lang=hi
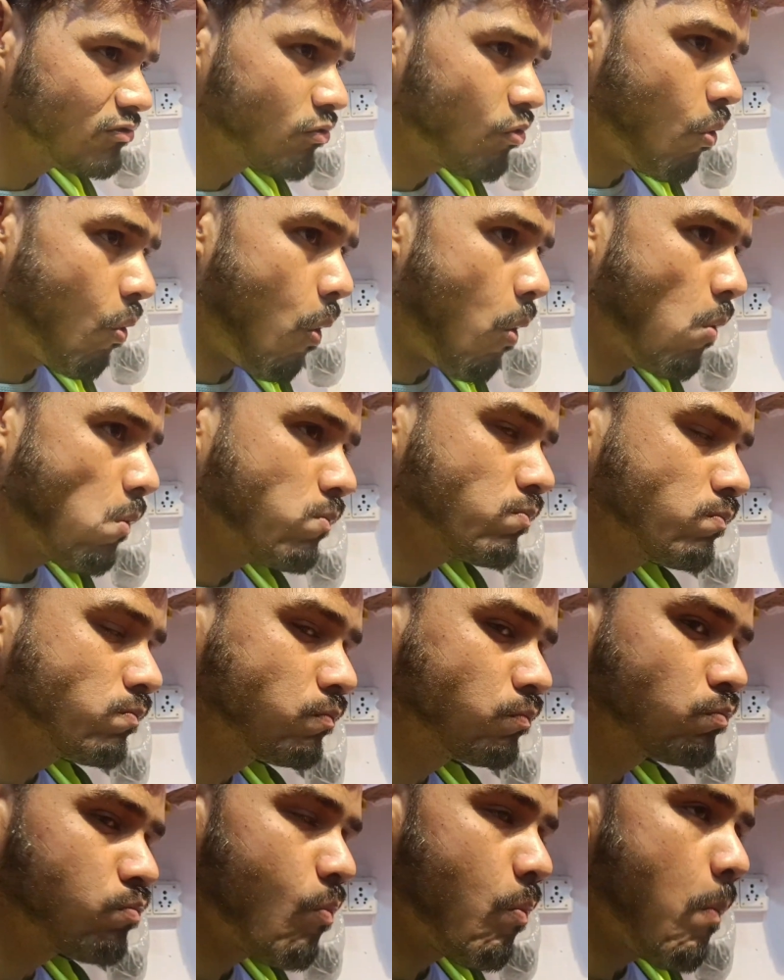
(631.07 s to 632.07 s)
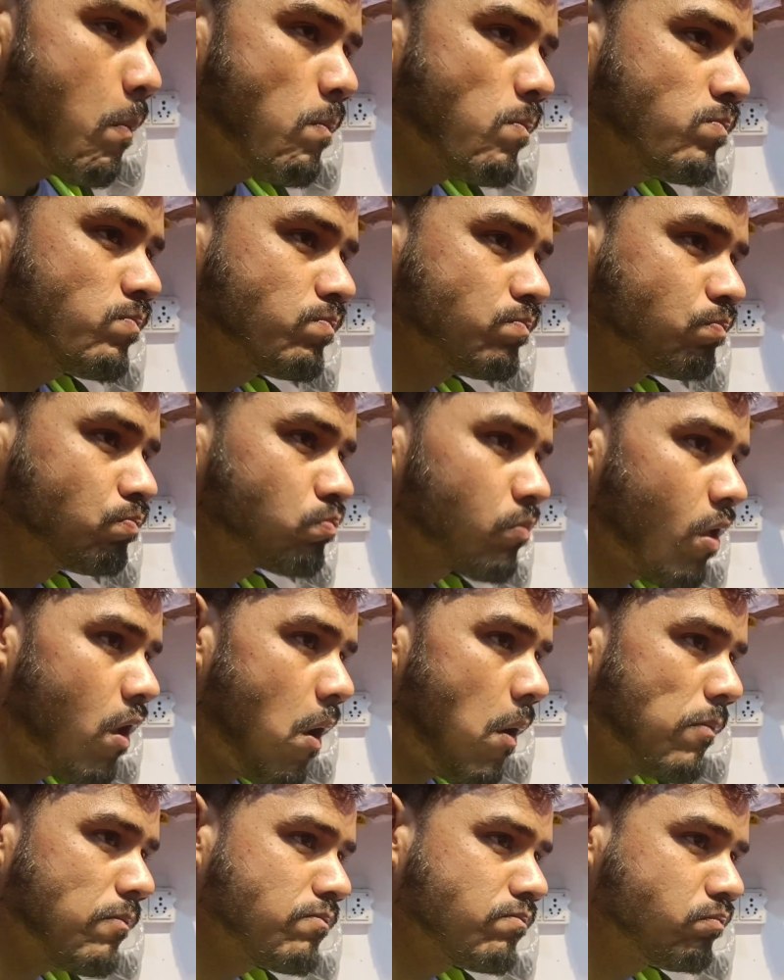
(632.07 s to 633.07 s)
एकदम करारी करारी बनी है
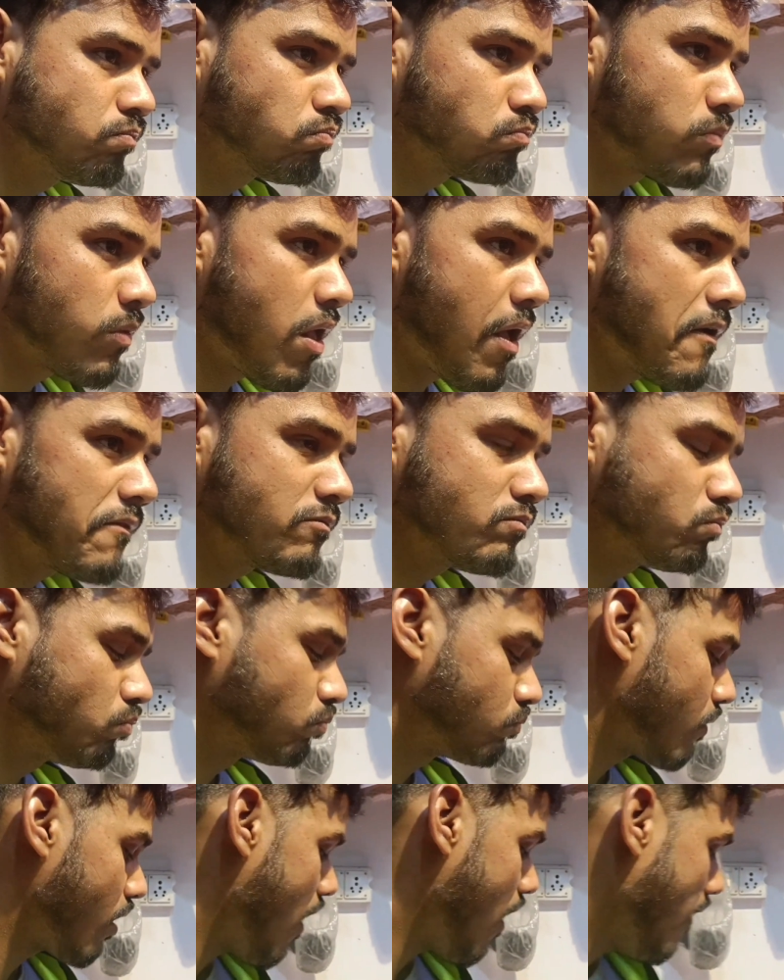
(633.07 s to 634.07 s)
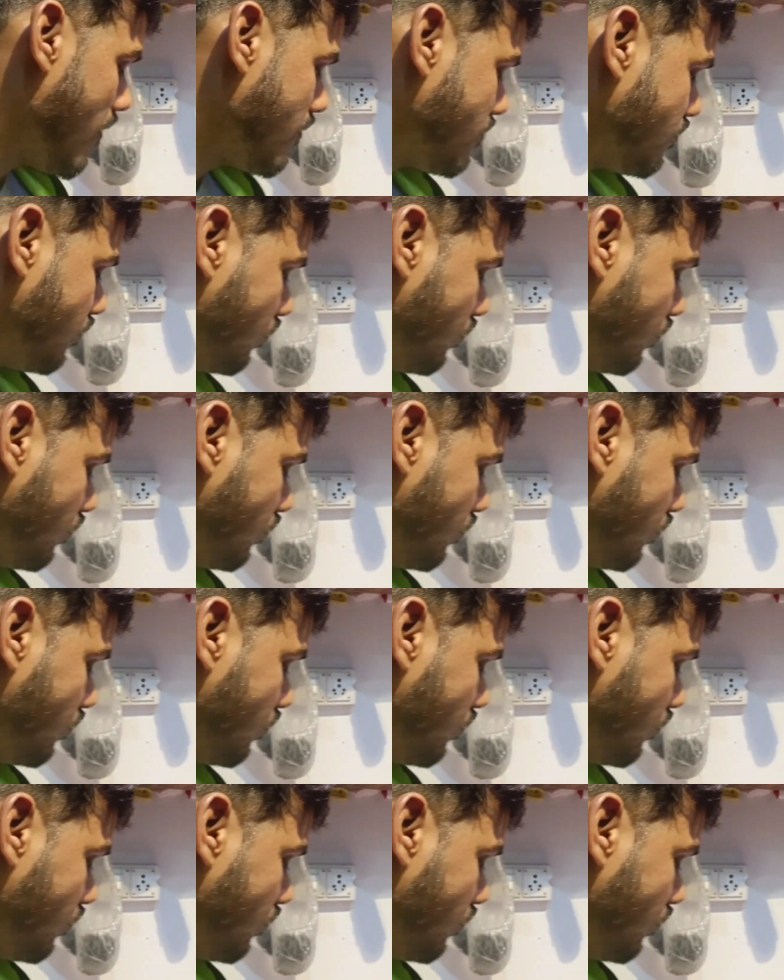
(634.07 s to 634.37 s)
शायद आपके मुंह में पानी आ गया होगा